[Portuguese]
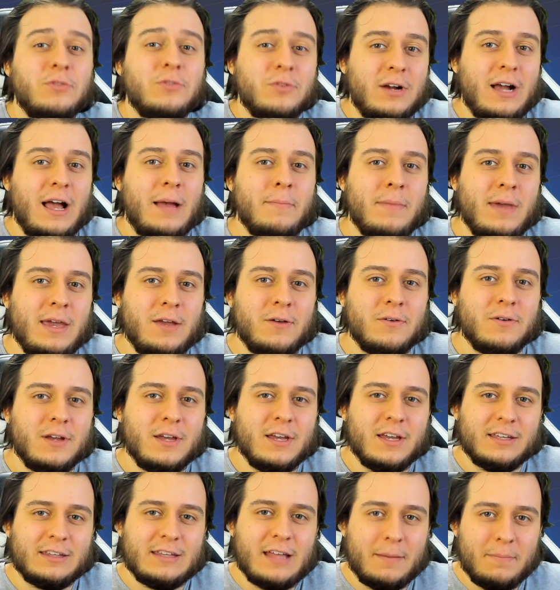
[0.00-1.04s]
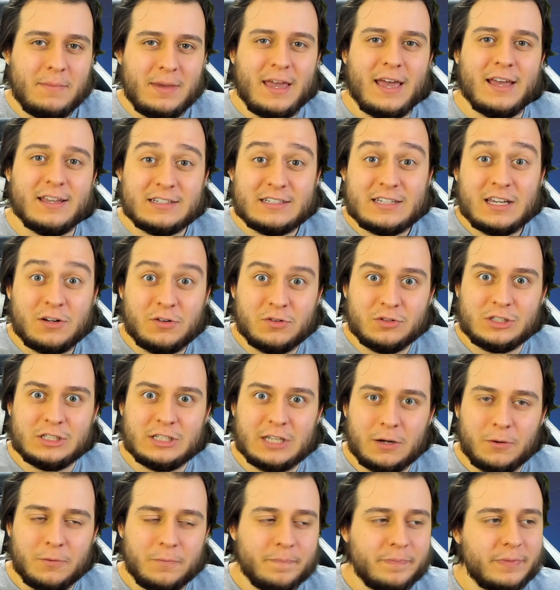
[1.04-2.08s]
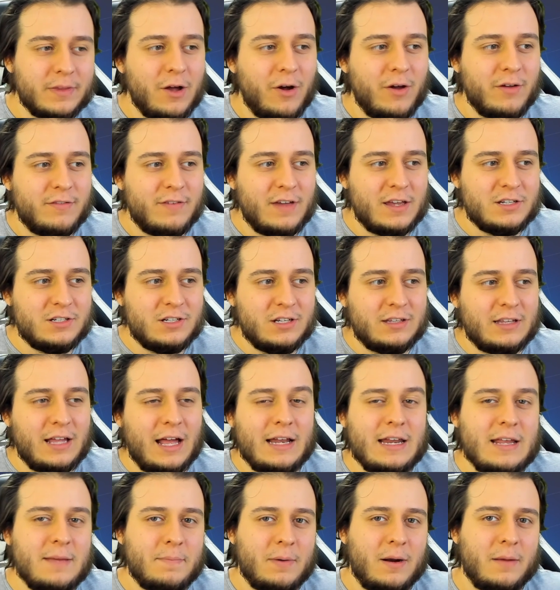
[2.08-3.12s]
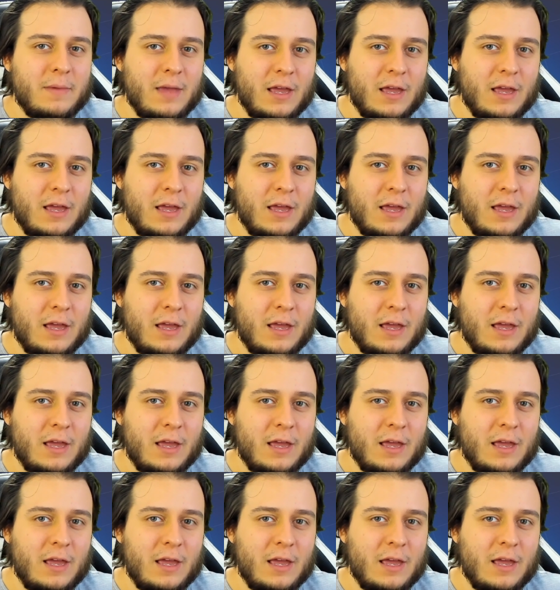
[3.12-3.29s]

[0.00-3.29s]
do caminho da minha execução, ao invés de estar tá ali para me